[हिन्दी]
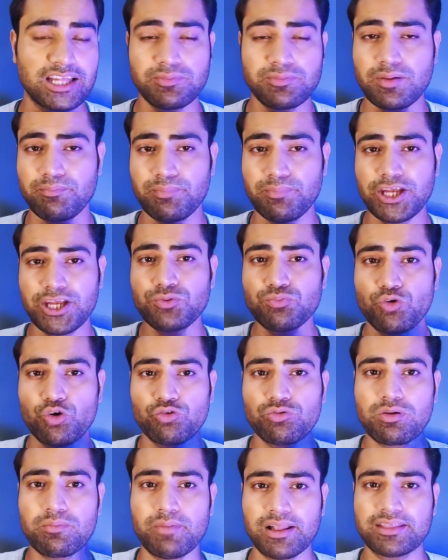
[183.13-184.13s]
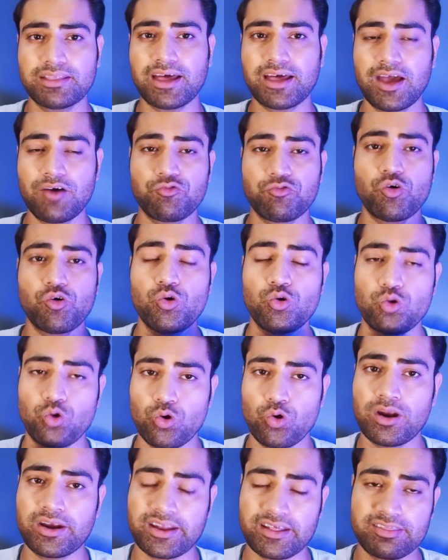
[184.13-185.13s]
साथ ही में बीच मोड भी मिलता है फॉर
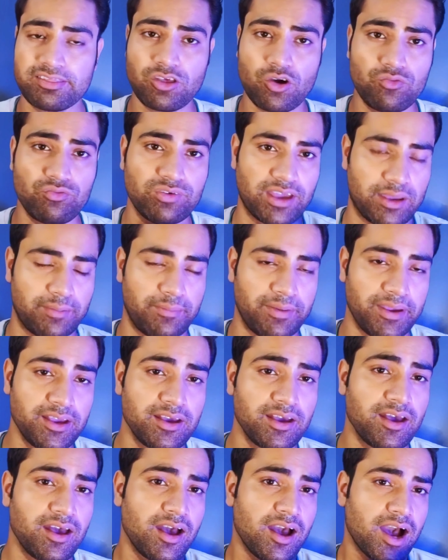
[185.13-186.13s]
लो लेटेंसी ऑफ गेमिंग